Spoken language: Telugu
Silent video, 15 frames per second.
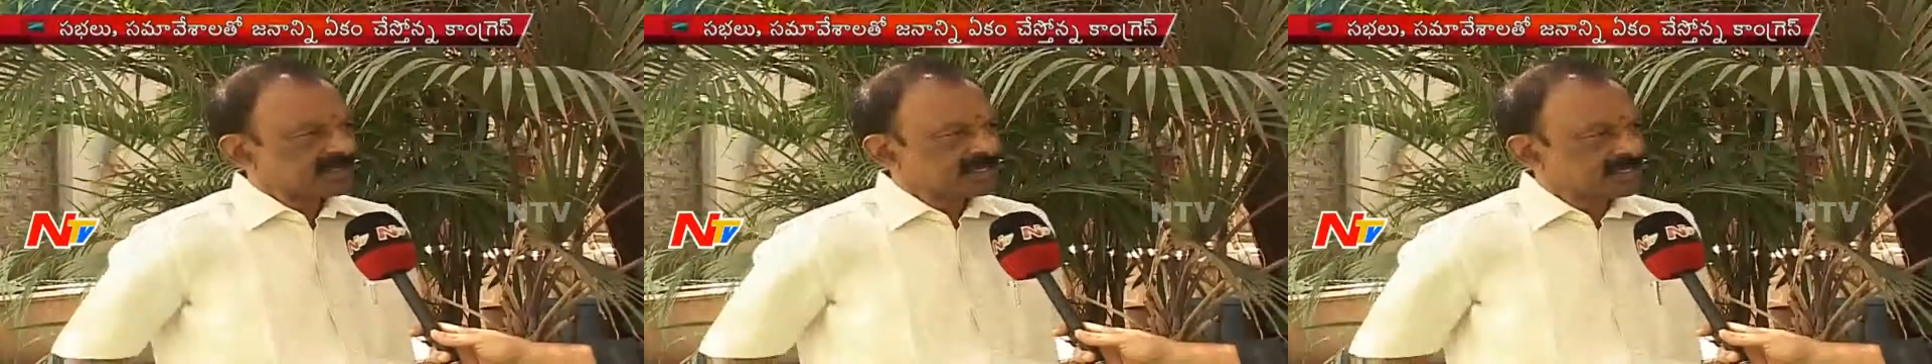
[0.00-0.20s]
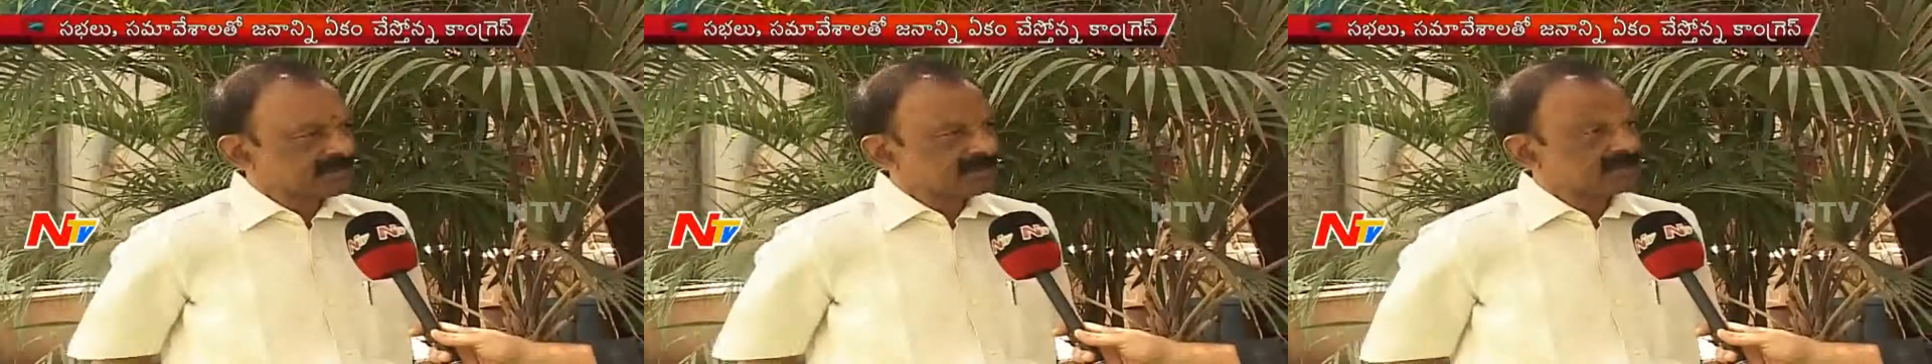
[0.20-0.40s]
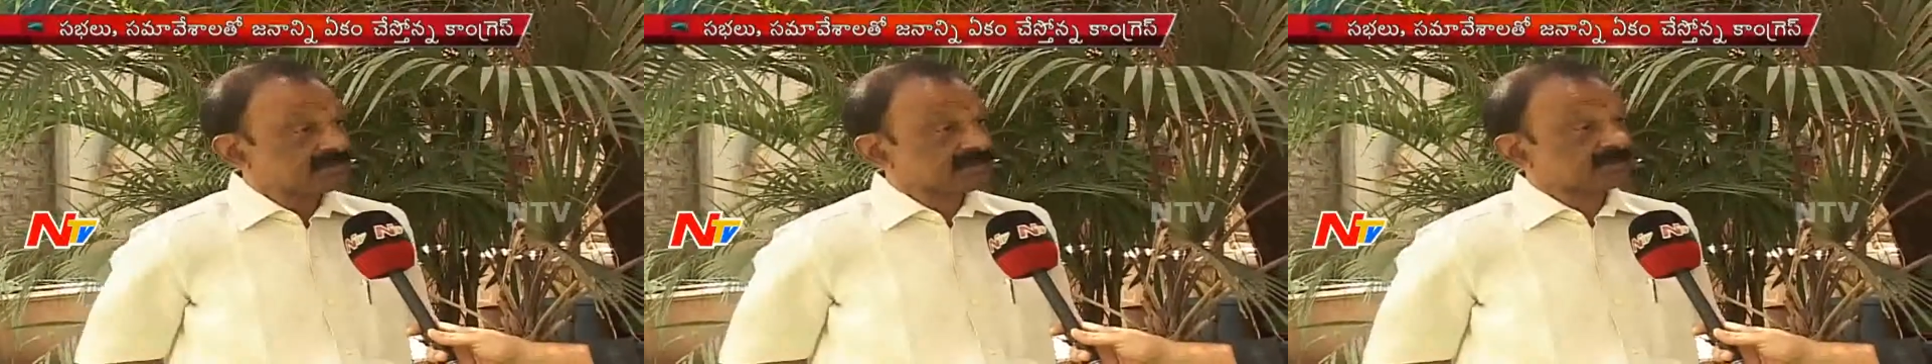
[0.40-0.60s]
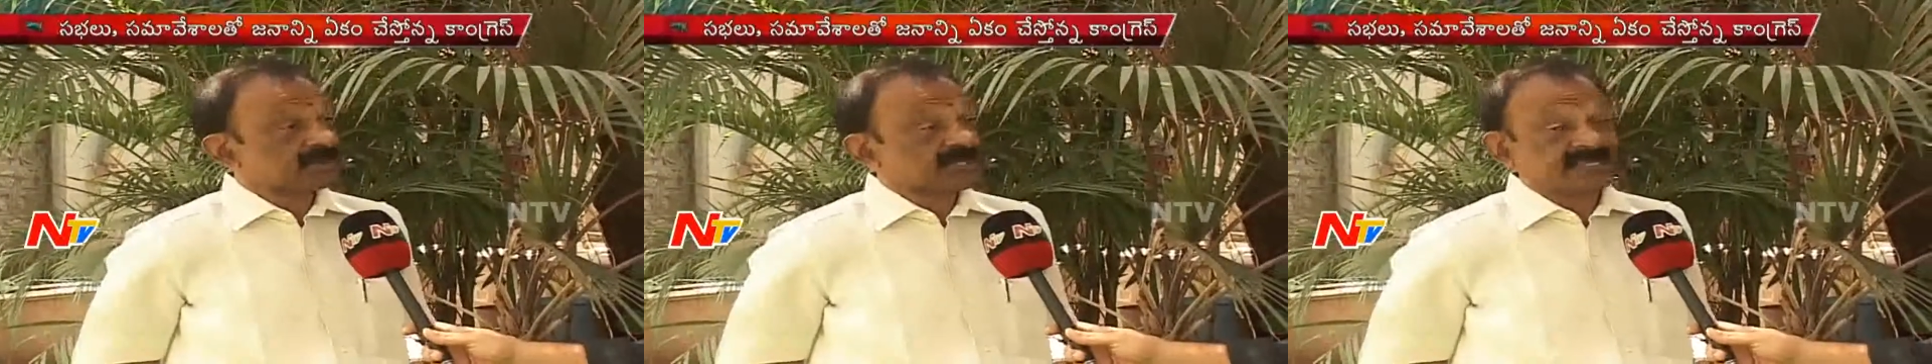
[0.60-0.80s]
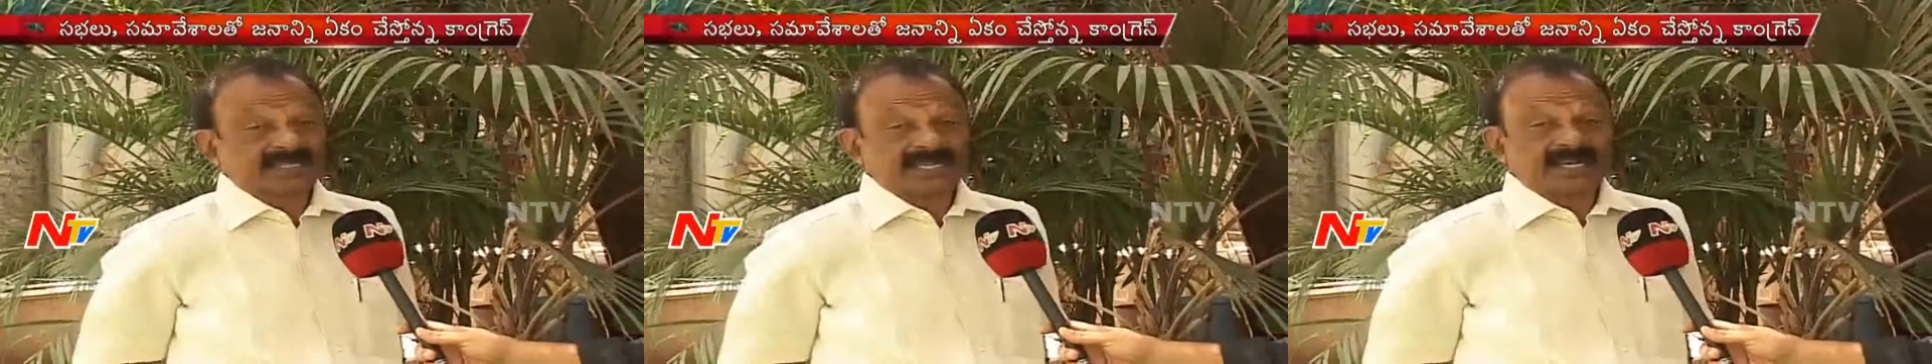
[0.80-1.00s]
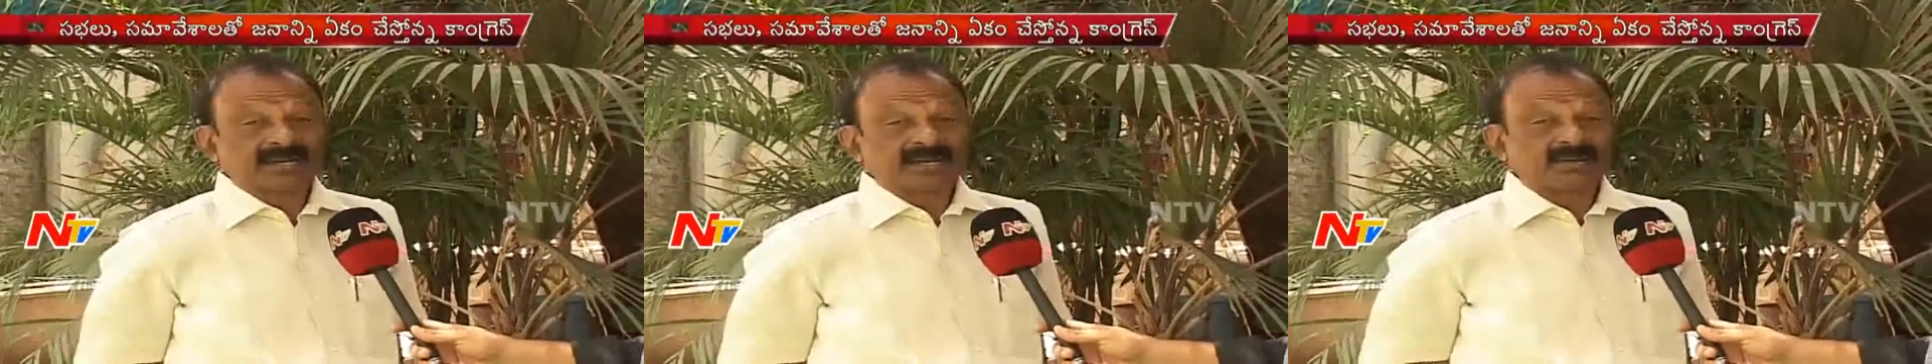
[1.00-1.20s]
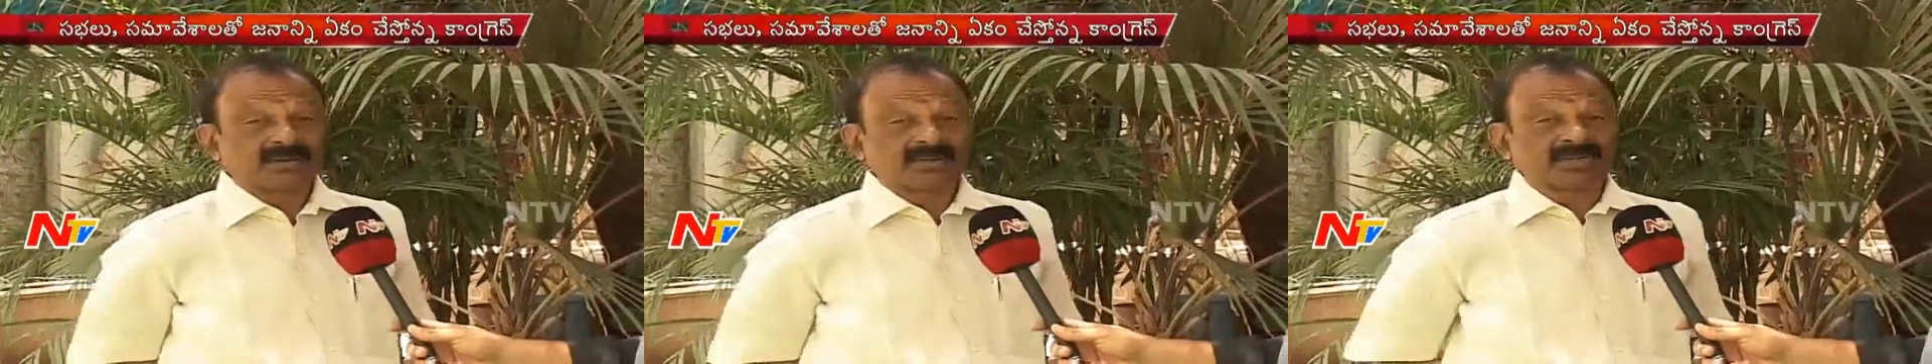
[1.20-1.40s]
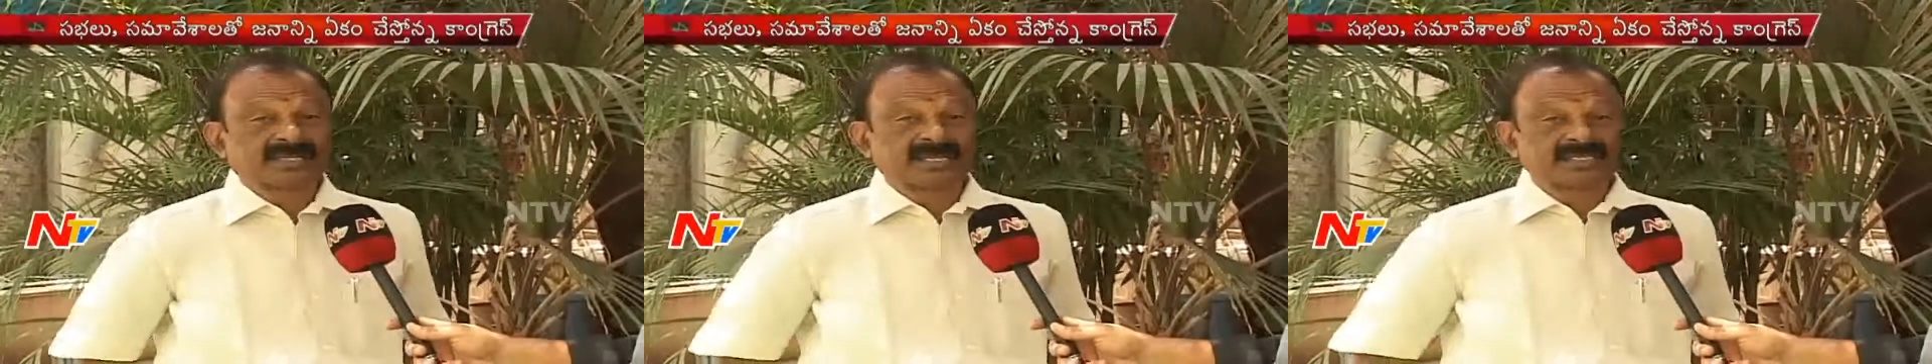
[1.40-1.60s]
ఈరోజు ప్రత్యేక
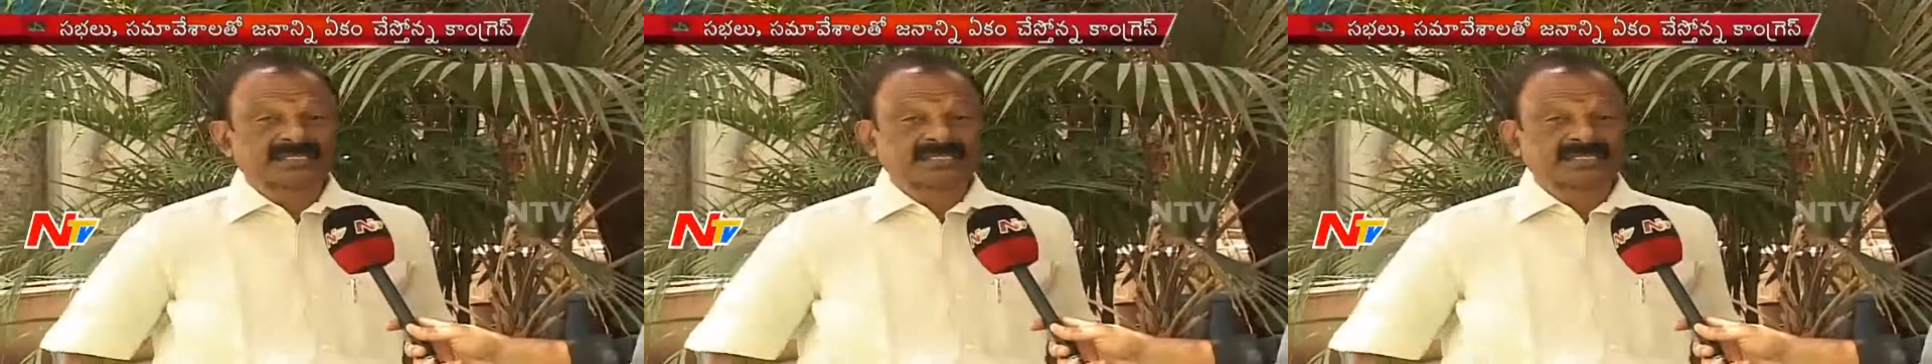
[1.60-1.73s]
హోదా